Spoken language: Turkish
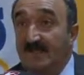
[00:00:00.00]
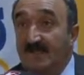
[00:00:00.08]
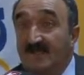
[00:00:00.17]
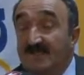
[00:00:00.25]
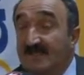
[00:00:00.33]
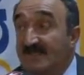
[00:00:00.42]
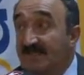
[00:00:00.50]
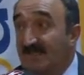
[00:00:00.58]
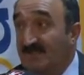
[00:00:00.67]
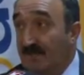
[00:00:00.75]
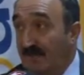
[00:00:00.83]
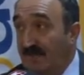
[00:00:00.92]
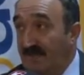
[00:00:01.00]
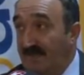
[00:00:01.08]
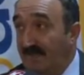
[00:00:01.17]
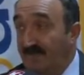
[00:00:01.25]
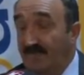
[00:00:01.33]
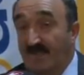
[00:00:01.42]
nasıl staj
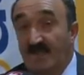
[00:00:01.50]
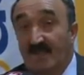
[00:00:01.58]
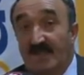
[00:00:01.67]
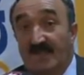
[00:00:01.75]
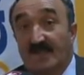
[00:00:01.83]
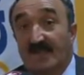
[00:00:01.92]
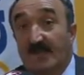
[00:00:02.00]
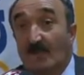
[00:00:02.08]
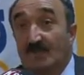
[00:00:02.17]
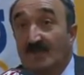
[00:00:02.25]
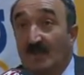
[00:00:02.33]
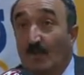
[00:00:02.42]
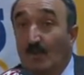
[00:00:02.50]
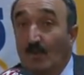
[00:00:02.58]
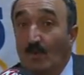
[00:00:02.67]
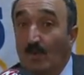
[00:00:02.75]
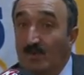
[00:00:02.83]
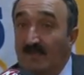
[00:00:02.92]
yapabilirim? Ya da işte
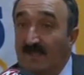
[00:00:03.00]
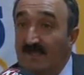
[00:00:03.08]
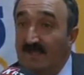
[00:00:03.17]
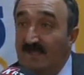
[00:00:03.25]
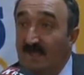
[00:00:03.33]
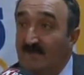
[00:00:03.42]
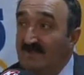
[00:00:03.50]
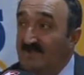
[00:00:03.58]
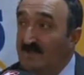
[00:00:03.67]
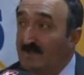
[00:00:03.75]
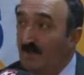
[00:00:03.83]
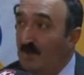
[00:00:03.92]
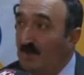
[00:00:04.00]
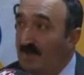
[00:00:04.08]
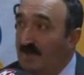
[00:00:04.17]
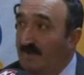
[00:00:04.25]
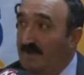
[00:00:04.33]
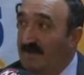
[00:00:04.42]
orada e, yabancı dil
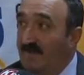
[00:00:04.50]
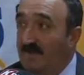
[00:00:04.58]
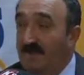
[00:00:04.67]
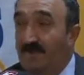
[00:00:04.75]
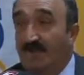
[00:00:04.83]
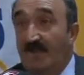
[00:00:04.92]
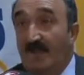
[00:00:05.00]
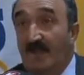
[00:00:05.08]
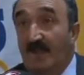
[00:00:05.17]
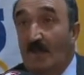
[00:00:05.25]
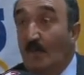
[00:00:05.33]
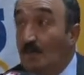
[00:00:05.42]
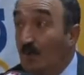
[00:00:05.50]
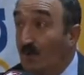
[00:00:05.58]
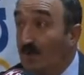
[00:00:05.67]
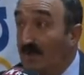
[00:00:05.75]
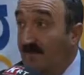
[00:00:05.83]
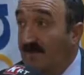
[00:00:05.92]
öğrenebilir miyim? Orada
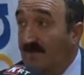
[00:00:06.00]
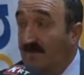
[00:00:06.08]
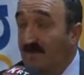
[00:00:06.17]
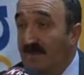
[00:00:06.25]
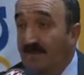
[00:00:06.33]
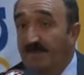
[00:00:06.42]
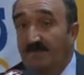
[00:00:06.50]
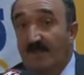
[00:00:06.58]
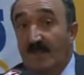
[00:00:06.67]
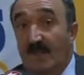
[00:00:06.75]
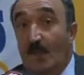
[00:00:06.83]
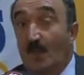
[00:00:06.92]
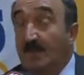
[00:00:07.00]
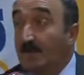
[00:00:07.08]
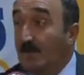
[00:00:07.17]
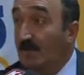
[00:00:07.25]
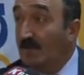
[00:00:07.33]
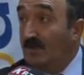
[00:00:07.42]
okuyabilir miyim?
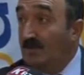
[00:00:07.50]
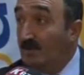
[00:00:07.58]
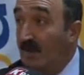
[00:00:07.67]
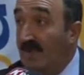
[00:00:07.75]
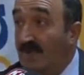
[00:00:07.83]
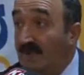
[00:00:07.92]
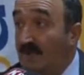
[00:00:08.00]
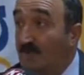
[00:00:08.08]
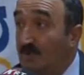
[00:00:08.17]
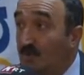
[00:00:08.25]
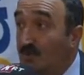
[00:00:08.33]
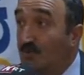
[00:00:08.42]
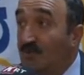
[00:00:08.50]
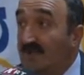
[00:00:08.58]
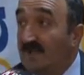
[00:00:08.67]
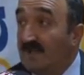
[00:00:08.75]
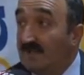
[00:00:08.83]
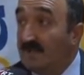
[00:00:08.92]
Orada e, herhangi bir şu
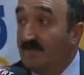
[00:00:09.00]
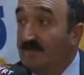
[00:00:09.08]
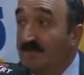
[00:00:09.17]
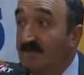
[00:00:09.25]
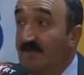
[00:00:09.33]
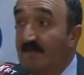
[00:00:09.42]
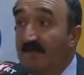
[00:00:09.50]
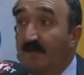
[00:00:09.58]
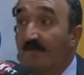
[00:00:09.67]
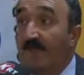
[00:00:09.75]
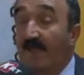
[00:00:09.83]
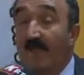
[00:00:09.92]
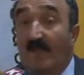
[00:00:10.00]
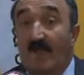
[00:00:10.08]
kursa katılabilir miyim gibi